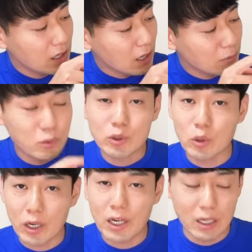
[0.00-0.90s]
App
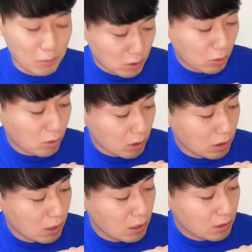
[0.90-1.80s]
Store から入れましょ
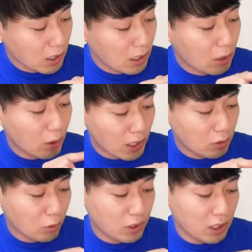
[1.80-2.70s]
う。で、
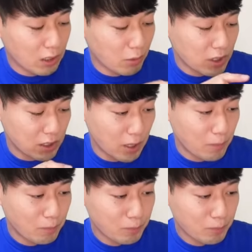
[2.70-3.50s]
ファイルを開きまして、